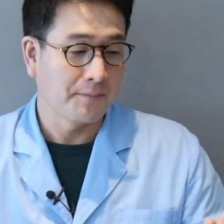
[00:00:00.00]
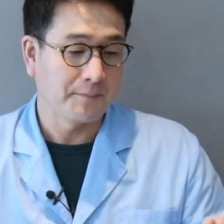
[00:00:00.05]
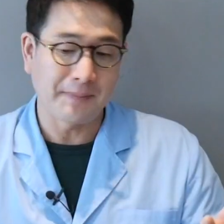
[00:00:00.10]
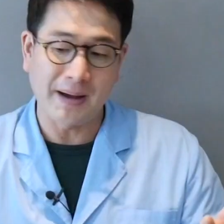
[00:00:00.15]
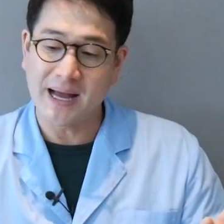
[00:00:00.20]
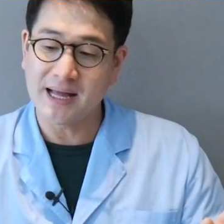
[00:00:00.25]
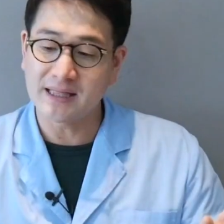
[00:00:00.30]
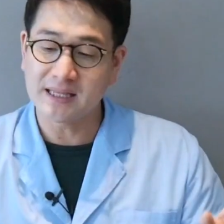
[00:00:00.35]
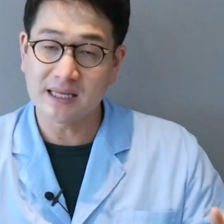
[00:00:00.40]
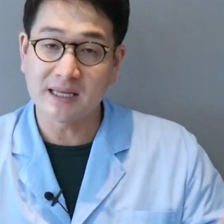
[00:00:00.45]

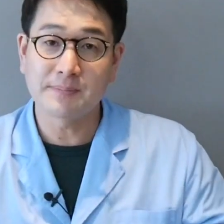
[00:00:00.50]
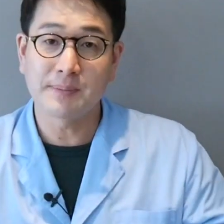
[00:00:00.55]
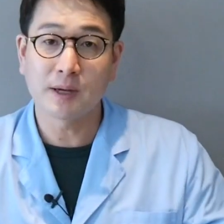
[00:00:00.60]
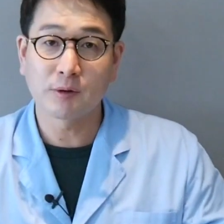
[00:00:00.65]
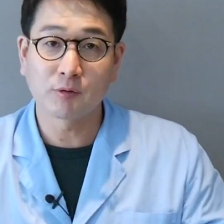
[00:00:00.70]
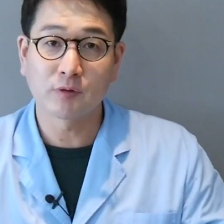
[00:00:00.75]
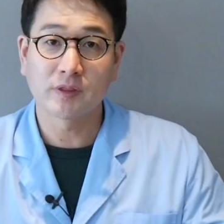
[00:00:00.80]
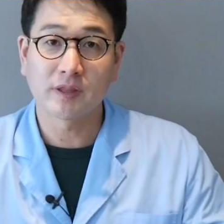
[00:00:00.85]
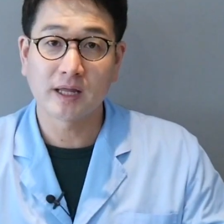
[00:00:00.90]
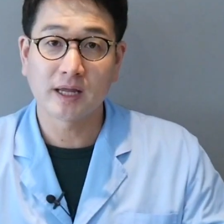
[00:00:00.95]

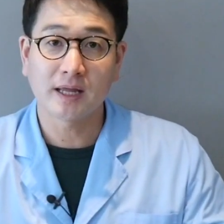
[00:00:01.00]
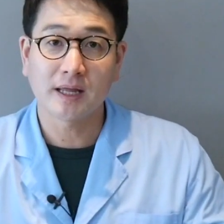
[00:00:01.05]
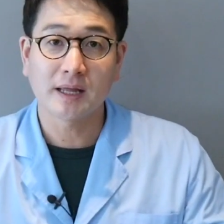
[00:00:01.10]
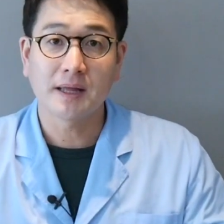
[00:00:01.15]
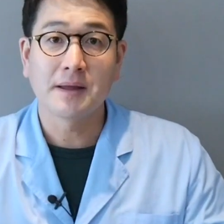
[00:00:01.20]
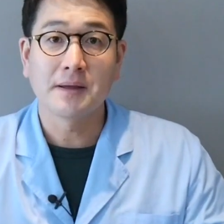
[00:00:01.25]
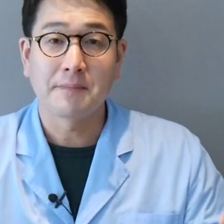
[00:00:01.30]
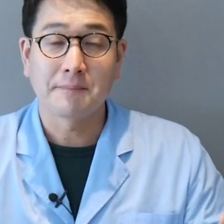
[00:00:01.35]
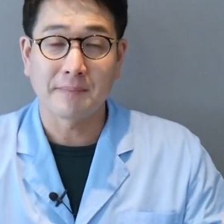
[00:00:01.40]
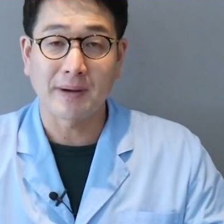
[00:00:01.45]
1,200원 대
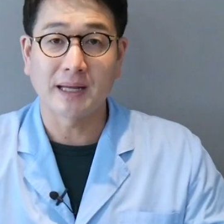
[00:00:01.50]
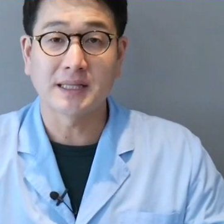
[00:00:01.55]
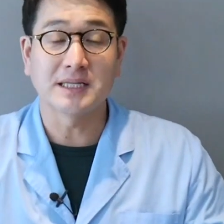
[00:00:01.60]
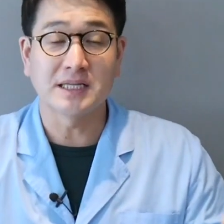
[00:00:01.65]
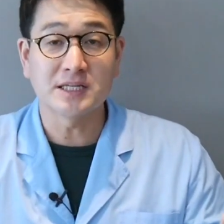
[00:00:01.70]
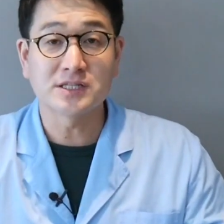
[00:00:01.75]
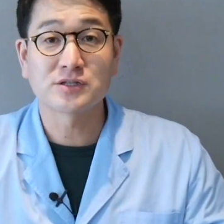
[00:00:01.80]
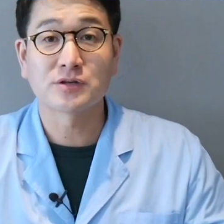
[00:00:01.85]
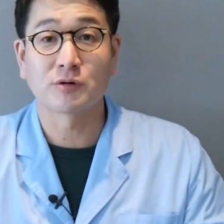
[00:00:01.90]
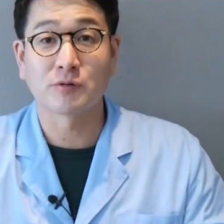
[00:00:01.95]

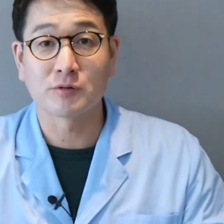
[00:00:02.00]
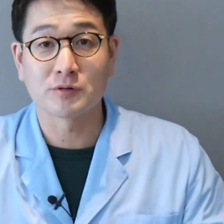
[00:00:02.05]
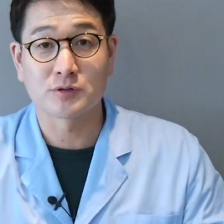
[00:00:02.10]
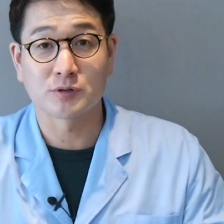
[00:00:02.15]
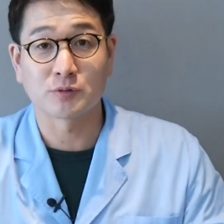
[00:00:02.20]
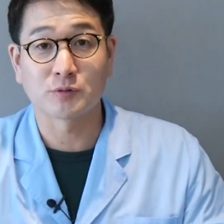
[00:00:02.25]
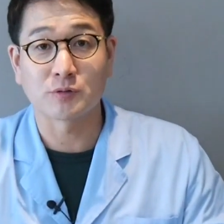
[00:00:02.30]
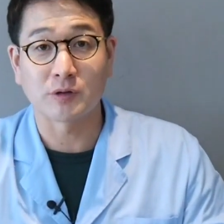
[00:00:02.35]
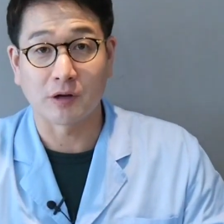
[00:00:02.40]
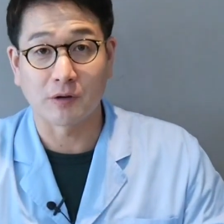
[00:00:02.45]
12,000원
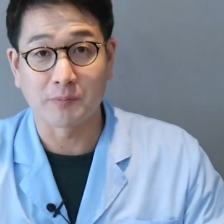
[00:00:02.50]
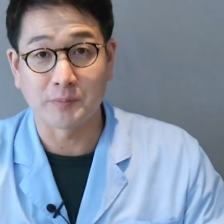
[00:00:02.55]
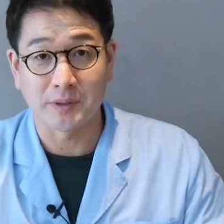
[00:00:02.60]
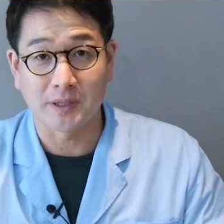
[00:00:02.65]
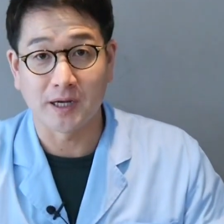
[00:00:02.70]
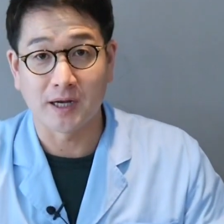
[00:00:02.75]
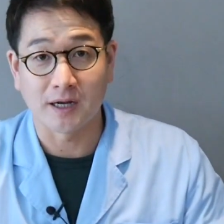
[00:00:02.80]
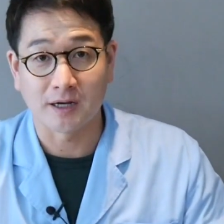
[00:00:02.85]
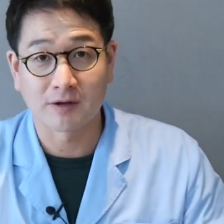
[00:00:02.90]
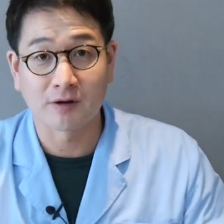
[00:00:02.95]
정도
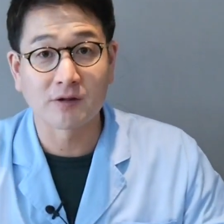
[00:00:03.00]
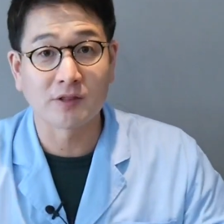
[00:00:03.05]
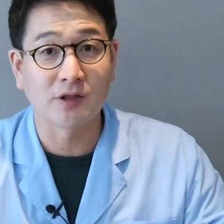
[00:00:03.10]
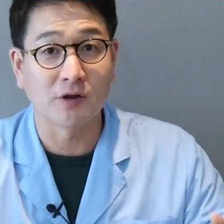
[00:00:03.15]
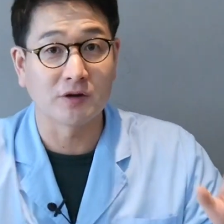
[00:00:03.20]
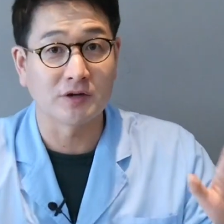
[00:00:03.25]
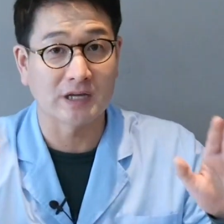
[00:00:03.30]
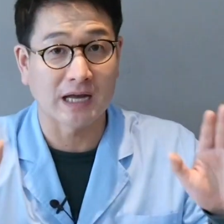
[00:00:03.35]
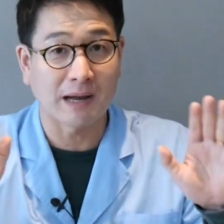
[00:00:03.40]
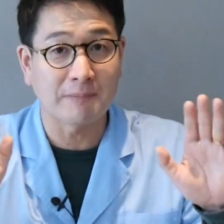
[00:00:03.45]
나옵니다. 그런데
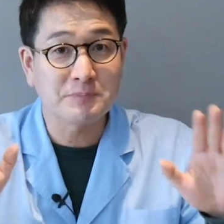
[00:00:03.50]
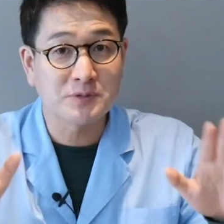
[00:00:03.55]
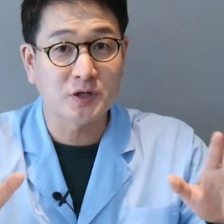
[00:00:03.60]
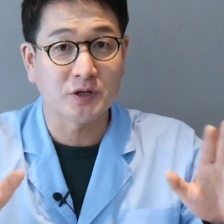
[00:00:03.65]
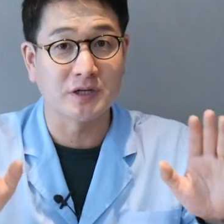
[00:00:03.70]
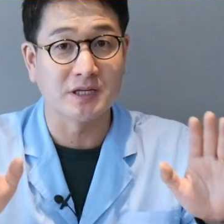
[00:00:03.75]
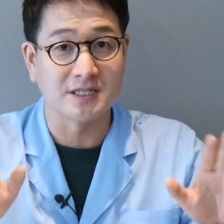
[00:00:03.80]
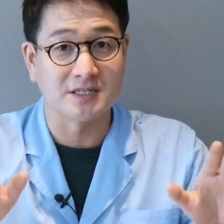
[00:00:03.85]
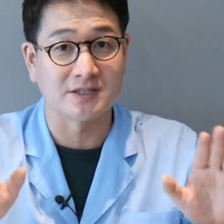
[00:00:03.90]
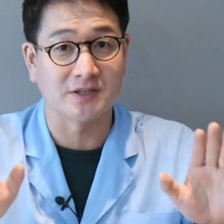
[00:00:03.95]
여기
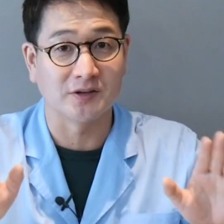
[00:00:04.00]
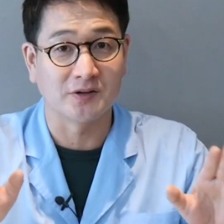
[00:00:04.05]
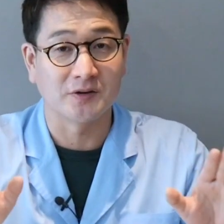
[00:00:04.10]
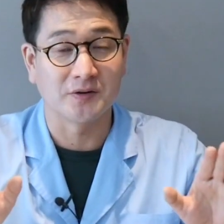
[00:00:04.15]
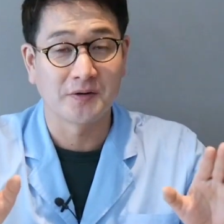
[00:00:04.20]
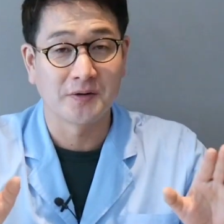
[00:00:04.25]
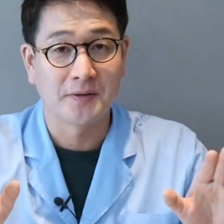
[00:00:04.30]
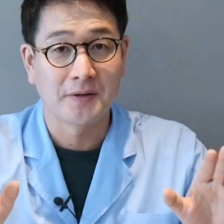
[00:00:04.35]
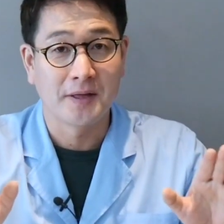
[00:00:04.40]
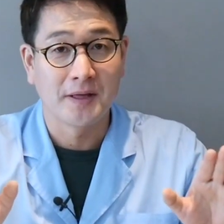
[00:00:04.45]
함정이 있어요.
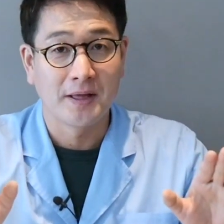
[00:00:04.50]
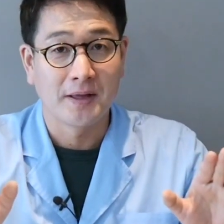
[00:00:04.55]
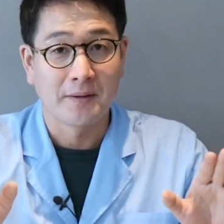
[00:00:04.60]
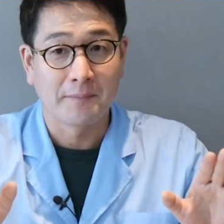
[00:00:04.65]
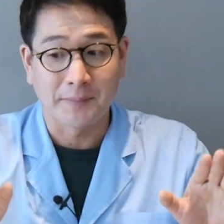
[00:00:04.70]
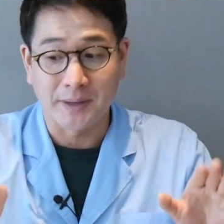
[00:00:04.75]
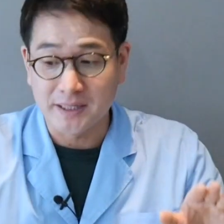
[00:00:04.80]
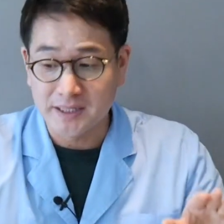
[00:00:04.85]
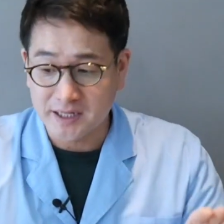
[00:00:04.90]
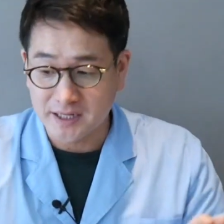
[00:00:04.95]

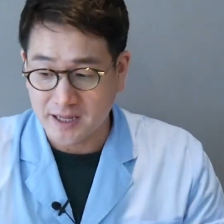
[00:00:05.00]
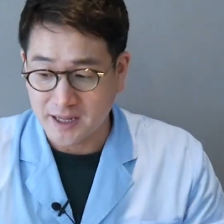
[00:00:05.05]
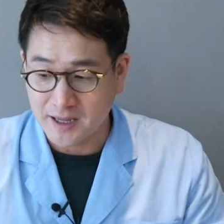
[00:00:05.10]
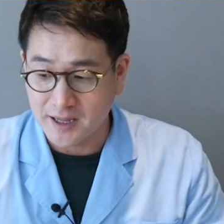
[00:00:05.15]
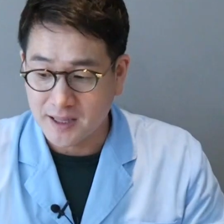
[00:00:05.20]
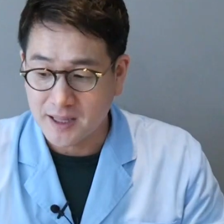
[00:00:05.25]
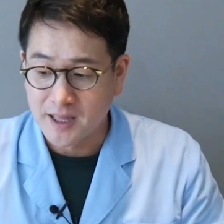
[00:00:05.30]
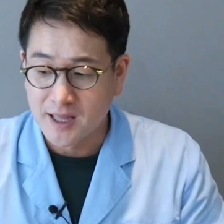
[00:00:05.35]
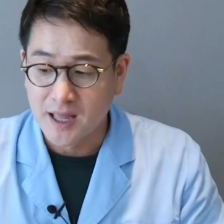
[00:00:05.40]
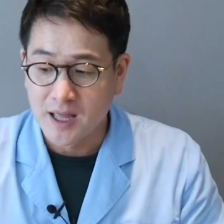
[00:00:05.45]

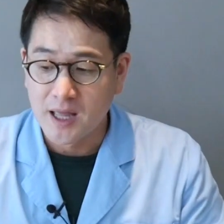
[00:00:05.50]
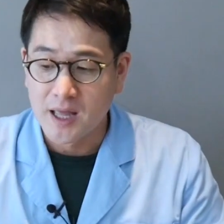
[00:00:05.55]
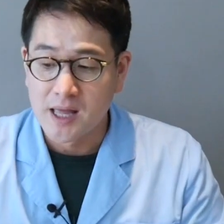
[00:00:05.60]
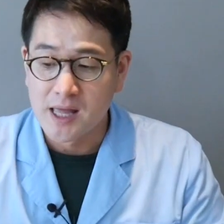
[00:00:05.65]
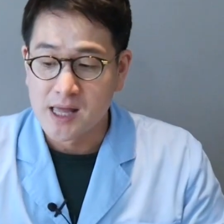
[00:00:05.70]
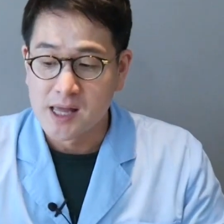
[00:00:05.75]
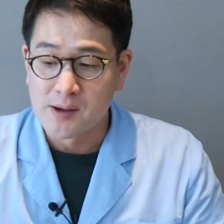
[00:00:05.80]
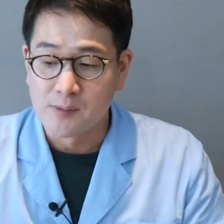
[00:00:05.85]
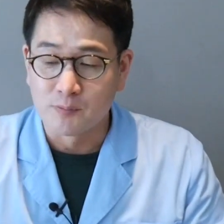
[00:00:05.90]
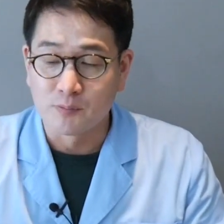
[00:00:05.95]
만약에
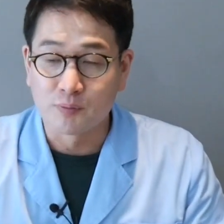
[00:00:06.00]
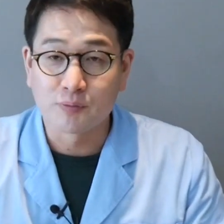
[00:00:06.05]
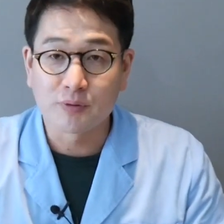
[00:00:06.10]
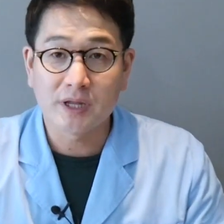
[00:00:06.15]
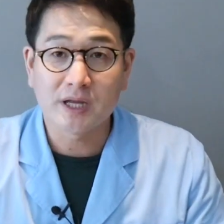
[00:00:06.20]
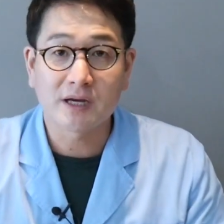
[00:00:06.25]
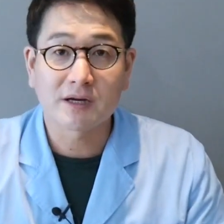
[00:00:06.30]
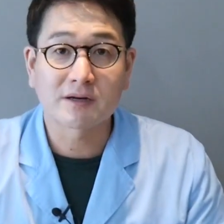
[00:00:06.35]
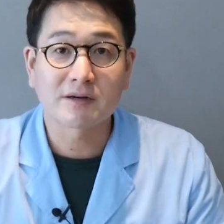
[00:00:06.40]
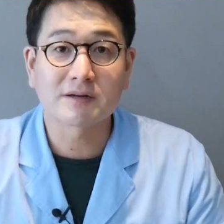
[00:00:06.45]

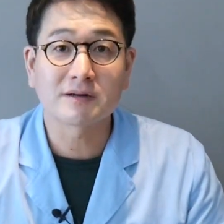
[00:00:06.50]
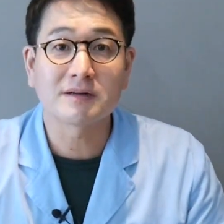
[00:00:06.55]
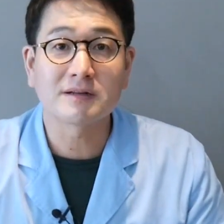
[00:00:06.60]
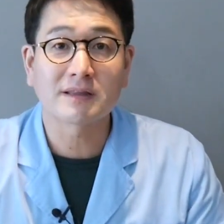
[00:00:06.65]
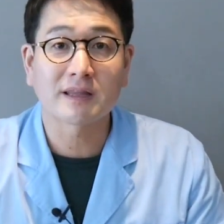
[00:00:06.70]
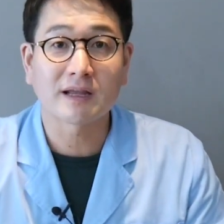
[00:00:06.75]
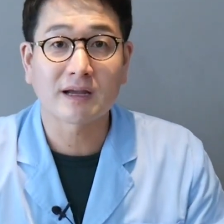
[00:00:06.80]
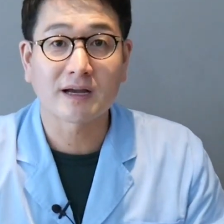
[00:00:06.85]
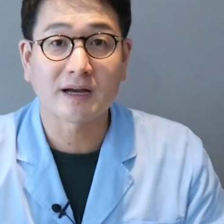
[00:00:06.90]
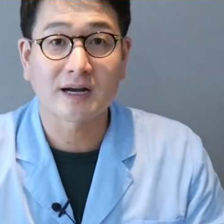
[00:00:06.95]
물이 끓을
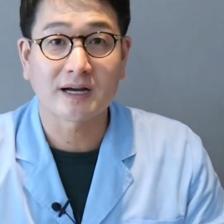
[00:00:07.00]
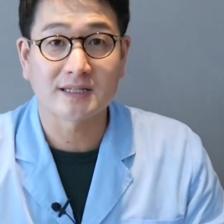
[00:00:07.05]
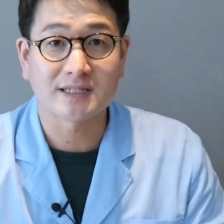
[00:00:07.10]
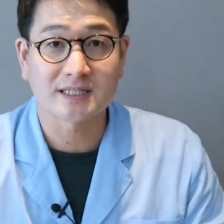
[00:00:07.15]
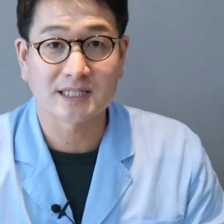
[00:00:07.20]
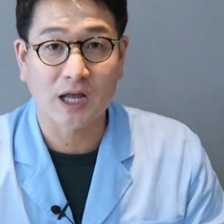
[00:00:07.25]
때까지